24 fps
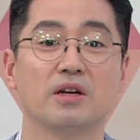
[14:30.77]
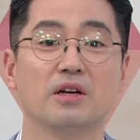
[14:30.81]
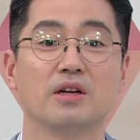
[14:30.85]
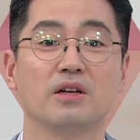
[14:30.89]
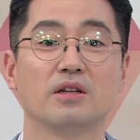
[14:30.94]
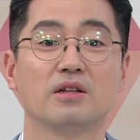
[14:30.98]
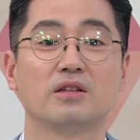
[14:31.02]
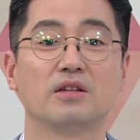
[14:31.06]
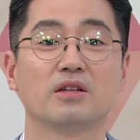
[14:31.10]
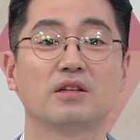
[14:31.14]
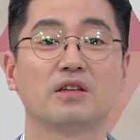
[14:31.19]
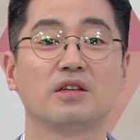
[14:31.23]

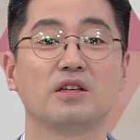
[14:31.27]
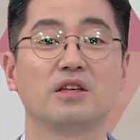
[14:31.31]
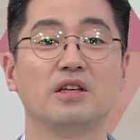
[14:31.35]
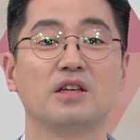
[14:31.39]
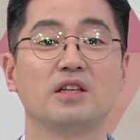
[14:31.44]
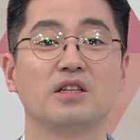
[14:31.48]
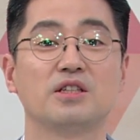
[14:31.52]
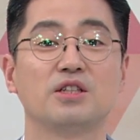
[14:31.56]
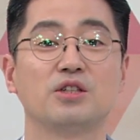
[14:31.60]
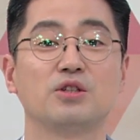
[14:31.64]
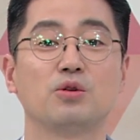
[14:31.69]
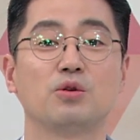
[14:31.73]
네. 특히
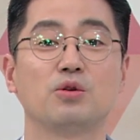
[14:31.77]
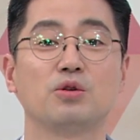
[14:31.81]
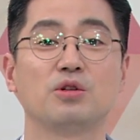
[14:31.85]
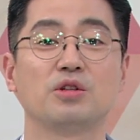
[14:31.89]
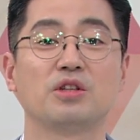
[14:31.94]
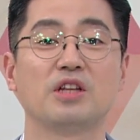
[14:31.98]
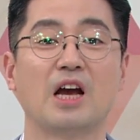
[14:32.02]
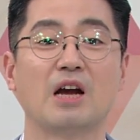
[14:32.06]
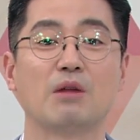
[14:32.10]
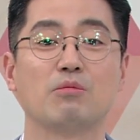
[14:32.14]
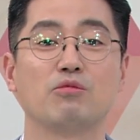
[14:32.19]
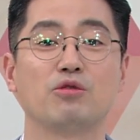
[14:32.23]
이
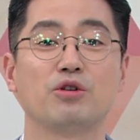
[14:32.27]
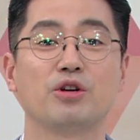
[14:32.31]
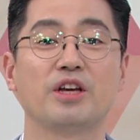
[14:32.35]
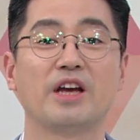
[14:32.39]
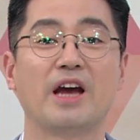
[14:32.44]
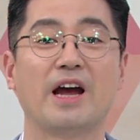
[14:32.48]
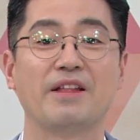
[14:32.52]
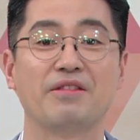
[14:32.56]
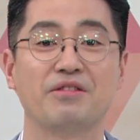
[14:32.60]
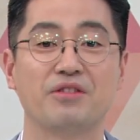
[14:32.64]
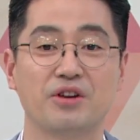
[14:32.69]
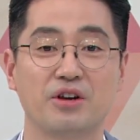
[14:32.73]
치료는 약물이
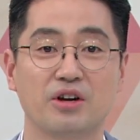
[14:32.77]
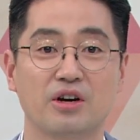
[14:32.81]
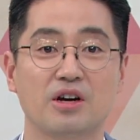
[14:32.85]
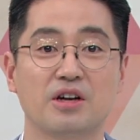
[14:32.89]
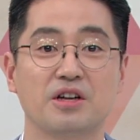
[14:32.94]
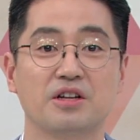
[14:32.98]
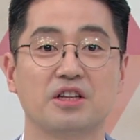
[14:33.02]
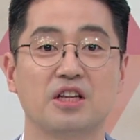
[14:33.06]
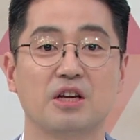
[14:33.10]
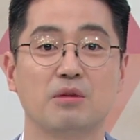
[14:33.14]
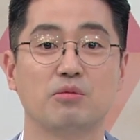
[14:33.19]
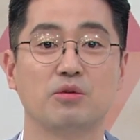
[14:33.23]
안
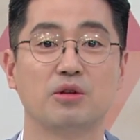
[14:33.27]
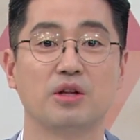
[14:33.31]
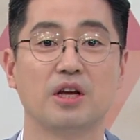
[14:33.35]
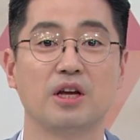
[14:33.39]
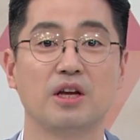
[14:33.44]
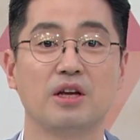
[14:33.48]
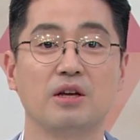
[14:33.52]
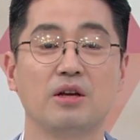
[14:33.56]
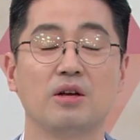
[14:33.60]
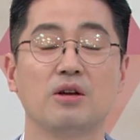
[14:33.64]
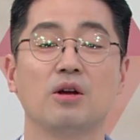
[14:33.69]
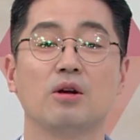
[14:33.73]
들어가기
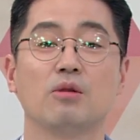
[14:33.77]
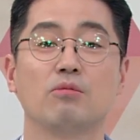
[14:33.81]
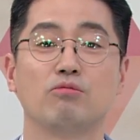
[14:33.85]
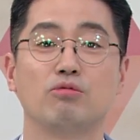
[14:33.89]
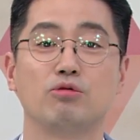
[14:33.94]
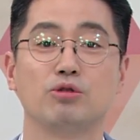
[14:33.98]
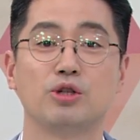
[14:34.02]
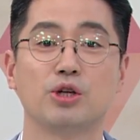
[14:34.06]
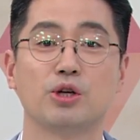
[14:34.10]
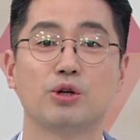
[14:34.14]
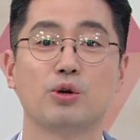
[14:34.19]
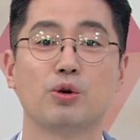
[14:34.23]
때문에
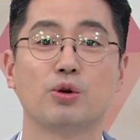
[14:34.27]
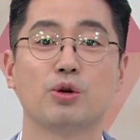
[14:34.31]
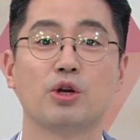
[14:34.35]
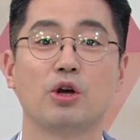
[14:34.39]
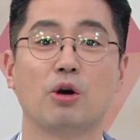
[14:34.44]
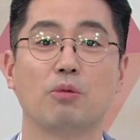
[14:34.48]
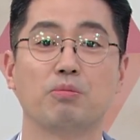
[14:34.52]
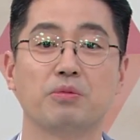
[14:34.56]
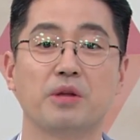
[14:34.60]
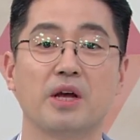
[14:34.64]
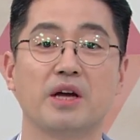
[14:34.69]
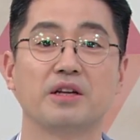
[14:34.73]
부작용이
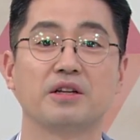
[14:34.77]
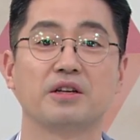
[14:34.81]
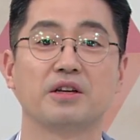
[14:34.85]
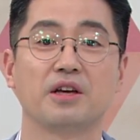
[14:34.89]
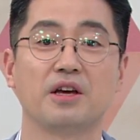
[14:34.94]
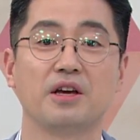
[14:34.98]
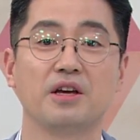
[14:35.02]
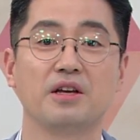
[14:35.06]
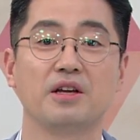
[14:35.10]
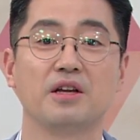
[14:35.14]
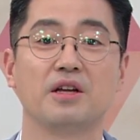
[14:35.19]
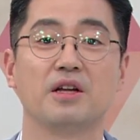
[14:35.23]
없다는
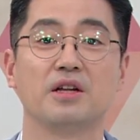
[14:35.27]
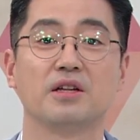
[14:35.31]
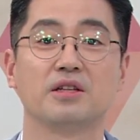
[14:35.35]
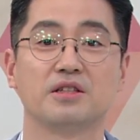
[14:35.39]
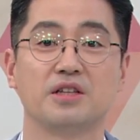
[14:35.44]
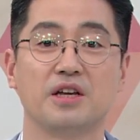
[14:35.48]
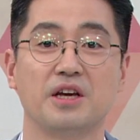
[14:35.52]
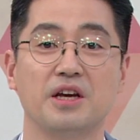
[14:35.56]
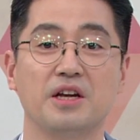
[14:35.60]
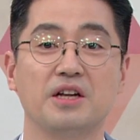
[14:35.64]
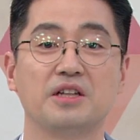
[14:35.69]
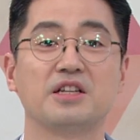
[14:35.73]
게
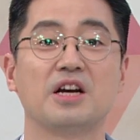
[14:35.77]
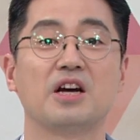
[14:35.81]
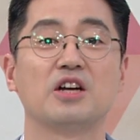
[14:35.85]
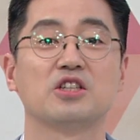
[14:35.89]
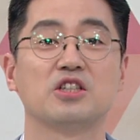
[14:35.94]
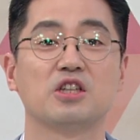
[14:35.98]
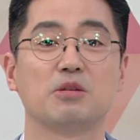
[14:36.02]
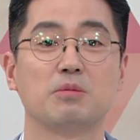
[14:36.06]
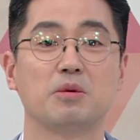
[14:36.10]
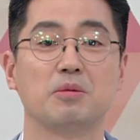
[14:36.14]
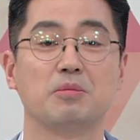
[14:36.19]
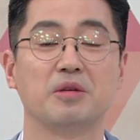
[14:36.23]
제일
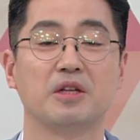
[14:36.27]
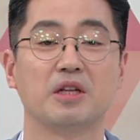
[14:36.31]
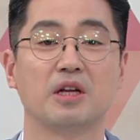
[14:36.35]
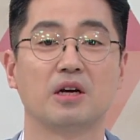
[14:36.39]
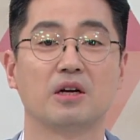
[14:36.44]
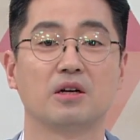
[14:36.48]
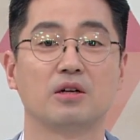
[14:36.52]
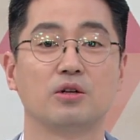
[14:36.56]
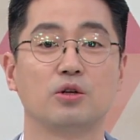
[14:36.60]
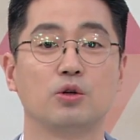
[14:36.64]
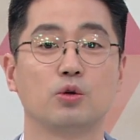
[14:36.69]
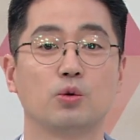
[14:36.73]

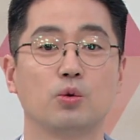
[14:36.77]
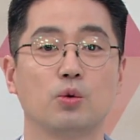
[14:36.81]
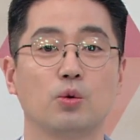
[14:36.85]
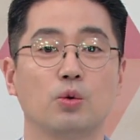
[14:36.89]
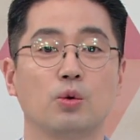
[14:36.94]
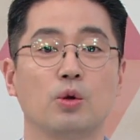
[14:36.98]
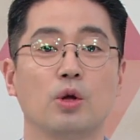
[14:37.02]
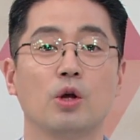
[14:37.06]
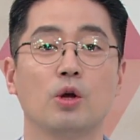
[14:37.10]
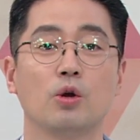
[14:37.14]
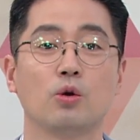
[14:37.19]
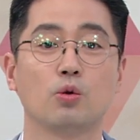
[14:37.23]
장점입니다. 그리고
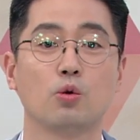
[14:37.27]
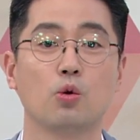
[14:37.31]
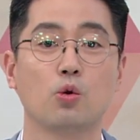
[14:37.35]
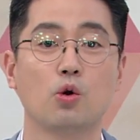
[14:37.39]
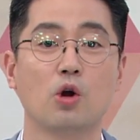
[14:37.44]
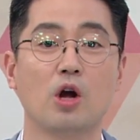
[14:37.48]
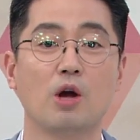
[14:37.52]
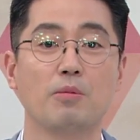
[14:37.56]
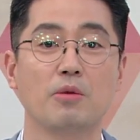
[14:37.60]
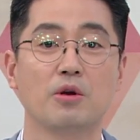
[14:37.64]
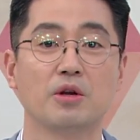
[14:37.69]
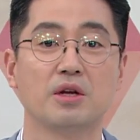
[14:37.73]

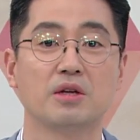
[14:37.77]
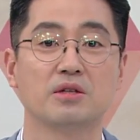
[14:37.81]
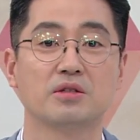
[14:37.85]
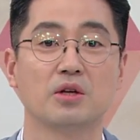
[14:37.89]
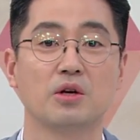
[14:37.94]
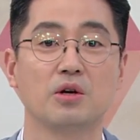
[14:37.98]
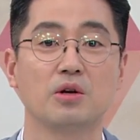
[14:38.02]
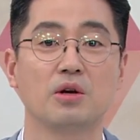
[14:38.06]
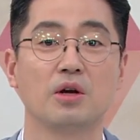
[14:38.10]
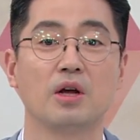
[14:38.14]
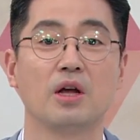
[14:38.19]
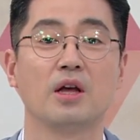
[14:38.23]
효과
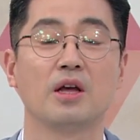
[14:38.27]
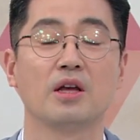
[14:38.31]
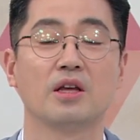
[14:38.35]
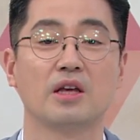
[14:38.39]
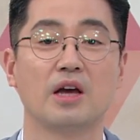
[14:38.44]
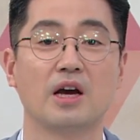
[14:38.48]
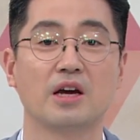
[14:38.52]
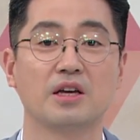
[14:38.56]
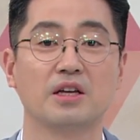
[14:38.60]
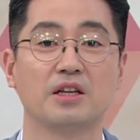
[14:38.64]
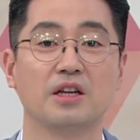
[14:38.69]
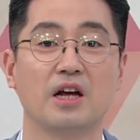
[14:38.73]
면에서
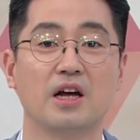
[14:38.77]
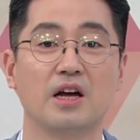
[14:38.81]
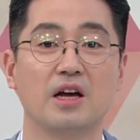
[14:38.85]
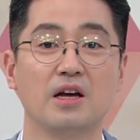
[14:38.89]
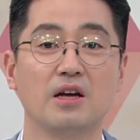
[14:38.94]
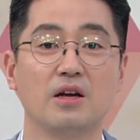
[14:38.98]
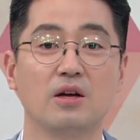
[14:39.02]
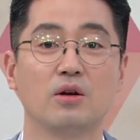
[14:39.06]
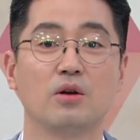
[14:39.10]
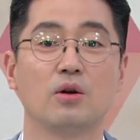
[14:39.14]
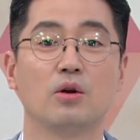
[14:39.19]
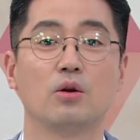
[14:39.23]

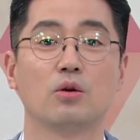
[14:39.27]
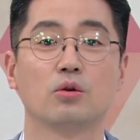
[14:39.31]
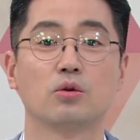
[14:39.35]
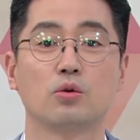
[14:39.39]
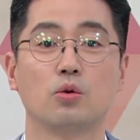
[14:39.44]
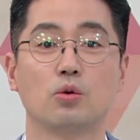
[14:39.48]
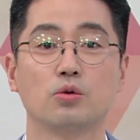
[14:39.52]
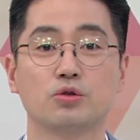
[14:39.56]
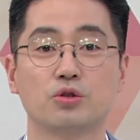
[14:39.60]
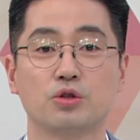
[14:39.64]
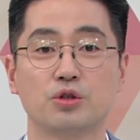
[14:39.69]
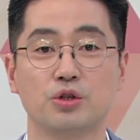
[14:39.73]
약이나
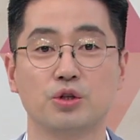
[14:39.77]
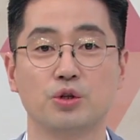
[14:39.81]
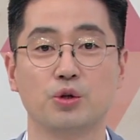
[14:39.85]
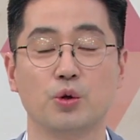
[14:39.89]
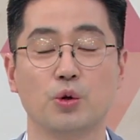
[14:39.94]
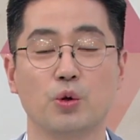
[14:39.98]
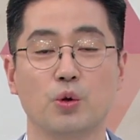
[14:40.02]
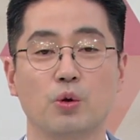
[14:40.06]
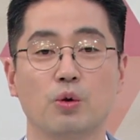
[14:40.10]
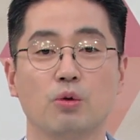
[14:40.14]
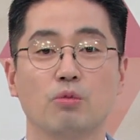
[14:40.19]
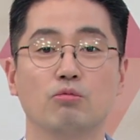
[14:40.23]
도수
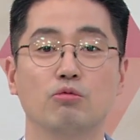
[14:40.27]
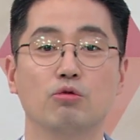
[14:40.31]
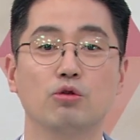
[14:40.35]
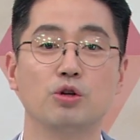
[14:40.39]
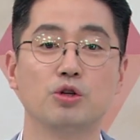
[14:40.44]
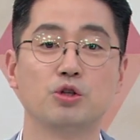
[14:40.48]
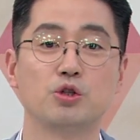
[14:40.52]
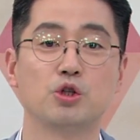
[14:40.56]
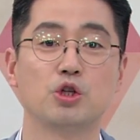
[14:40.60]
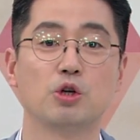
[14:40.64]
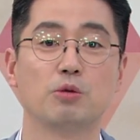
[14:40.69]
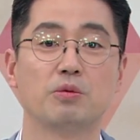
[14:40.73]
치료, 음.
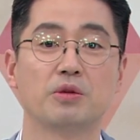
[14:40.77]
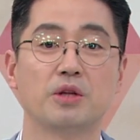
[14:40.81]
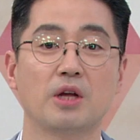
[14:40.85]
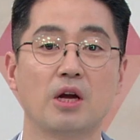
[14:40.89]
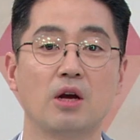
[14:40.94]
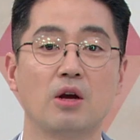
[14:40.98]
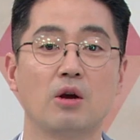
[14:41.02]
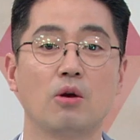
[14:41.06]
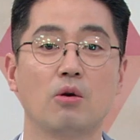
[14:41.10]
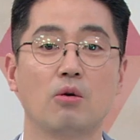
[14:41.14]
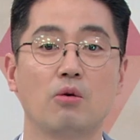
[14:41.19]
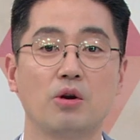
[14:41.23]
물리
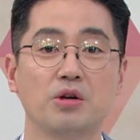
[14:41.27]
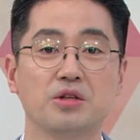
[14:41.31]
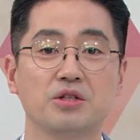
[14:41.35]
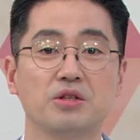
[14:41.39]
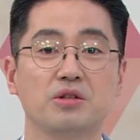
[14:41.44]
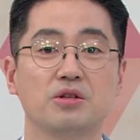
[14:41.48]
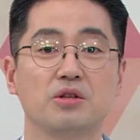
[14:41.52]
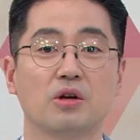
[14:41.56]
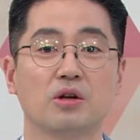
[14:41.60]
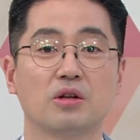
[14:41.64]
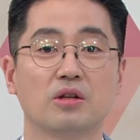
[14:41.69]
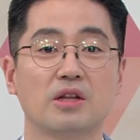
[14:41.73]
치료보다
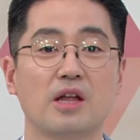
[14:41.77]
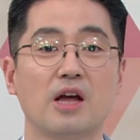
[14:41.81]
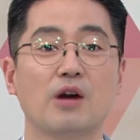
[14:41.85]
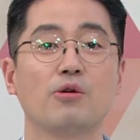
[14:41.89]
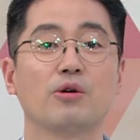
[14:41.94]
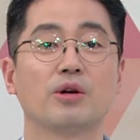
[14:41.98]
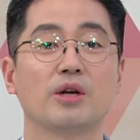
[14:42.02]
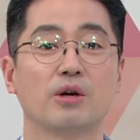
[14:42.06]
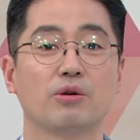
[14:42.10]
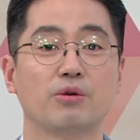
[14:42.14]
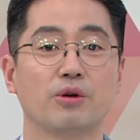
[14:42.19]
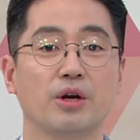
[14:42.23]
훨씬 더
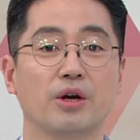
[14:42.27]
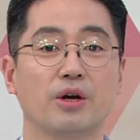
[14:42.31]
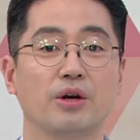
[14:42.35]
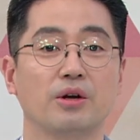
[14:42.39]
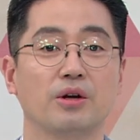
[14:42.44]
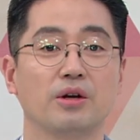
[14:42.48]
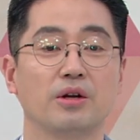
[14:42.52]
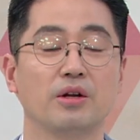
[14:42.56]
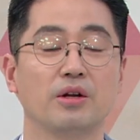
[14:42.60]
탁월하고요.